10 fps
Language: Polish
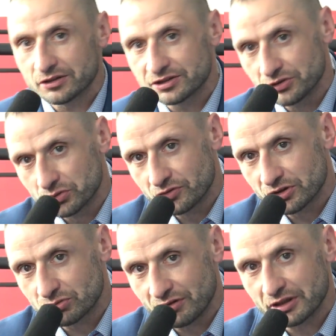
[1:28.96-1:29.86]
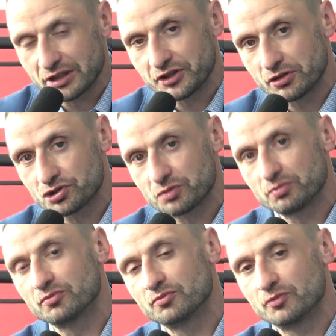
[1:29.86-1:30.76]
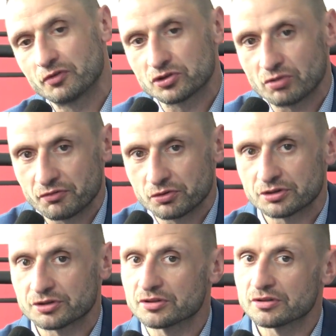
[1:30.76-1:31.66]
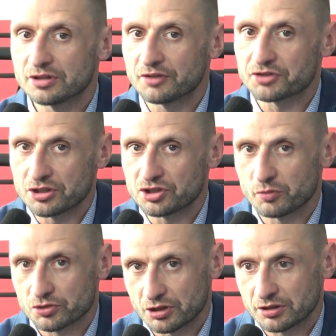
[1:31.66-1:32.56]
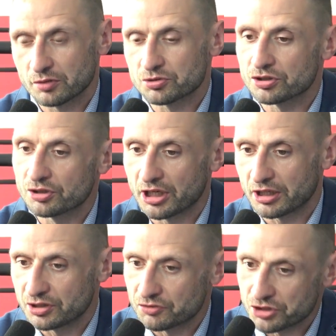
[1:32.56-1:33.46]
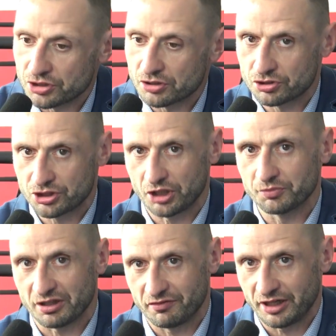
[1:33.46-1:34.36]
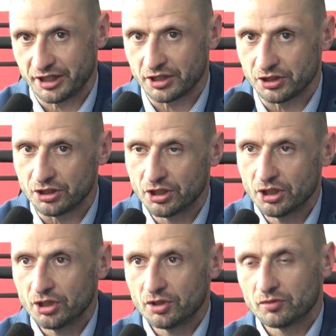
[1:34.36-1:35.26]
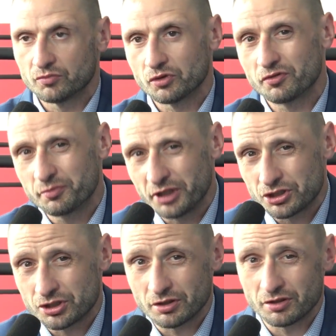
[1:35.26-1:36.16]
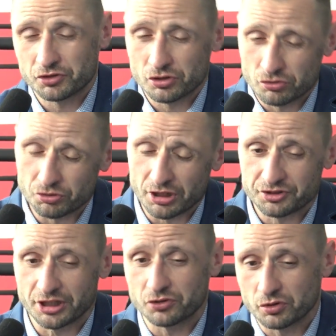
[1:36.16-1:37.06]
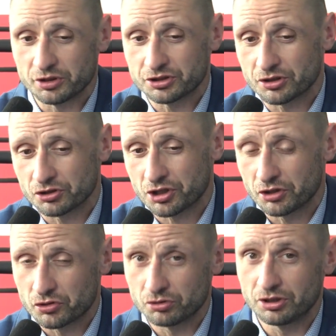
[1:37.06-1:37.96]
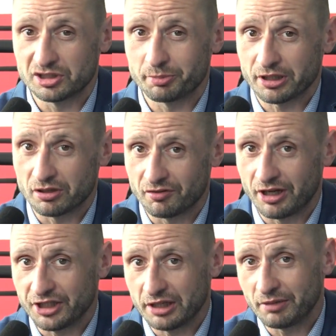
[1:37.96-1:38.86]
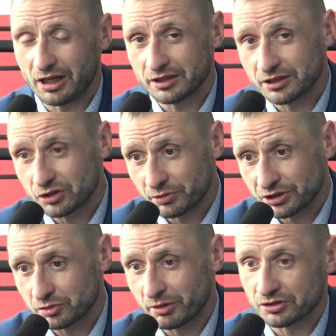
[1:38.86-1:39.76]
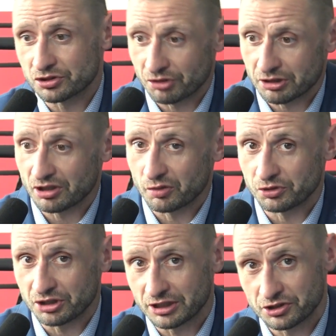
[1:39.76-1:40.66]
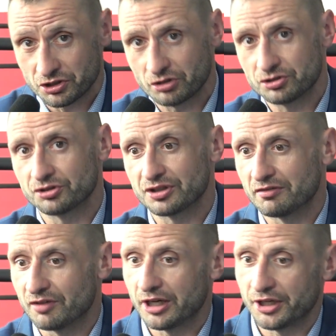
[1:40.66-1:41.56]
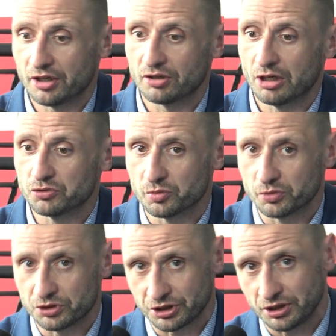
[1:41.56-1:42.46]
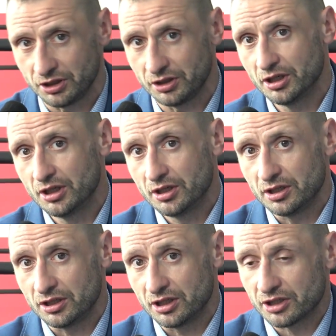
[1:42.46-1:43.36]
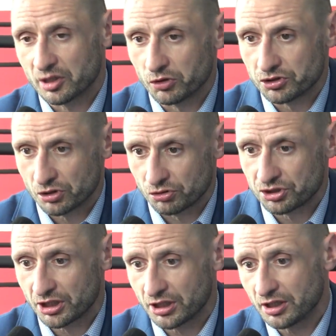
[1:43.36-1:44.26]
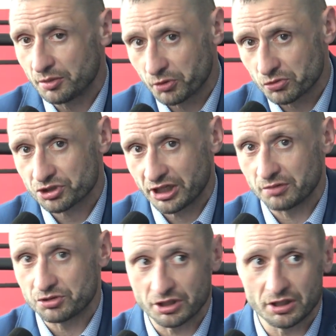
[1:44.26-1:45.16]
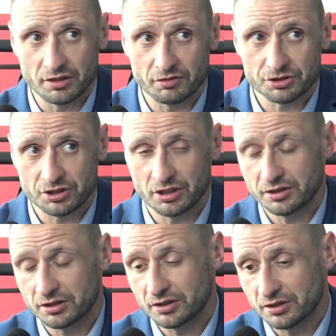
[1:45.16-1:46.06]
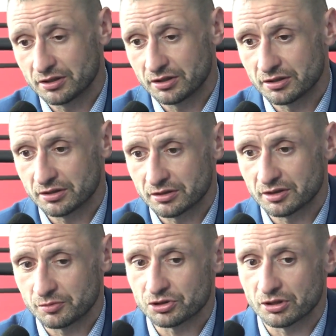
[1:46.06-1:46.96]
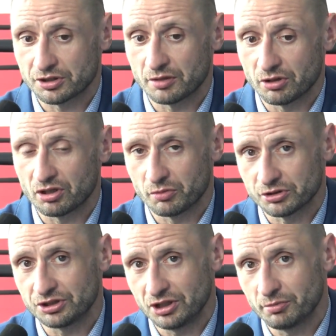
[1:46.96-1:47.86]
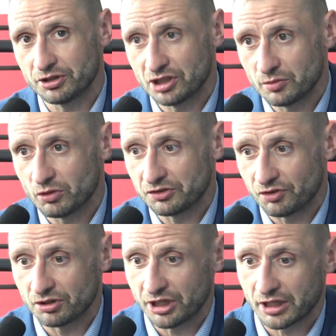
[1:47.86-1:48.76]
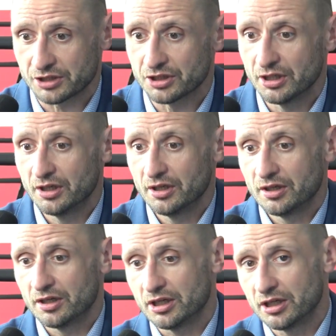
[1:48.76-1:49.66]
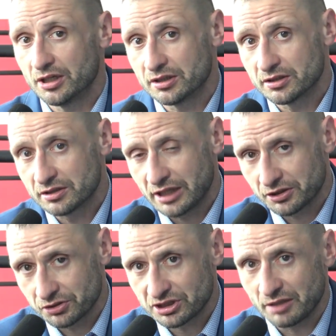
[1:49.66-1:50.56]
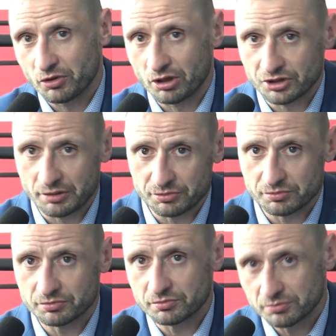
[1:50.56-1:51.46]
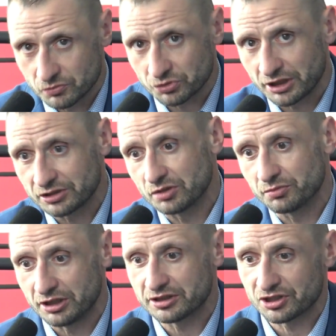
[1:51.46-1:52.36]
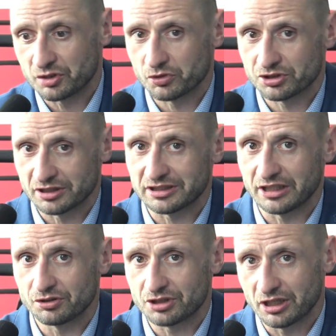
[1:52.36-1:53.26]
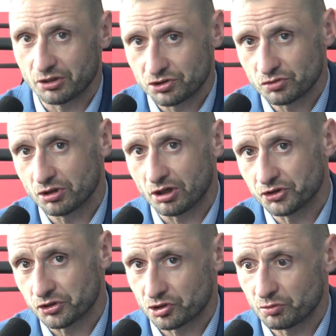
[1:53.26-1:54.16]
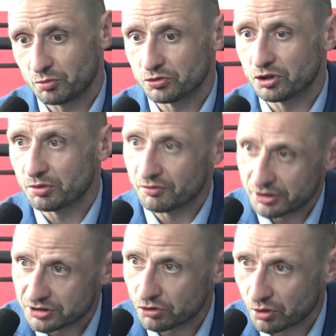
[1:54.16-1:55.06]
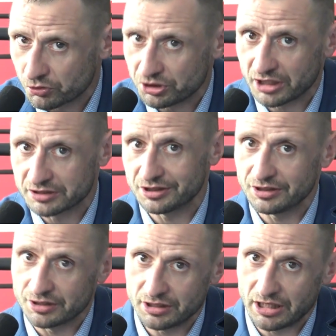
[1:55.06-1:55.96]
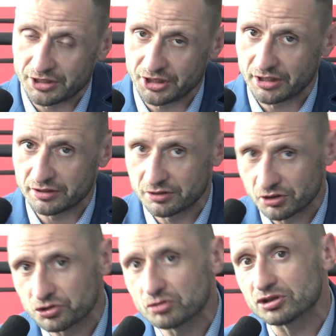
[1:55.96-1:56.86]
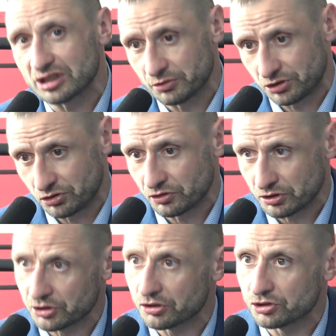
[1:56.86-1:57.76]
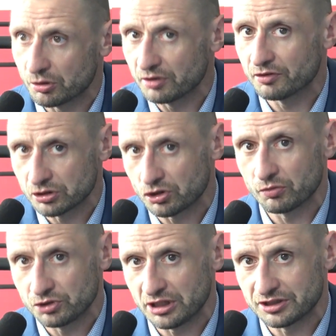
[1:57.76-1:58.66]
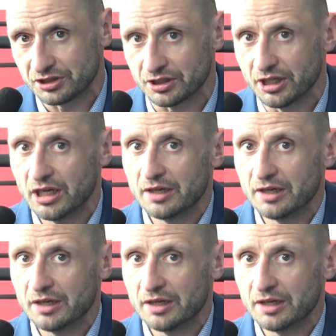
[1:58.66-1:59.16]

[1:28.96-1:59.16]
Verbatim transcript: Tak, no centrum Wrocławia dlatego, że we Wrocławiu jest, nie wszędzie można dobrze dojechać, nie wszędzie dojeżdżają tramwaje i no w mieście, w, tutaj w centrum jest troszkę trudniej z parkowaniem, ale natomiast jest bardzo świetna komunikacja, jeżeli chodzi o tramwaje, o autobusy i, i jednak młodzi ludzie poruszają się właśnie e, tym środkiem lokomocji i będzie im łatwiej dojechać. E, jak ktoś samochodem, tutaj są miejsca, gdzie można stanąć, ale chodziło o to, żeby był dobry węzeł komunikacyjny, a nie, nie chodziło o samo centrum tylko dobry węzeł komunikacyjny.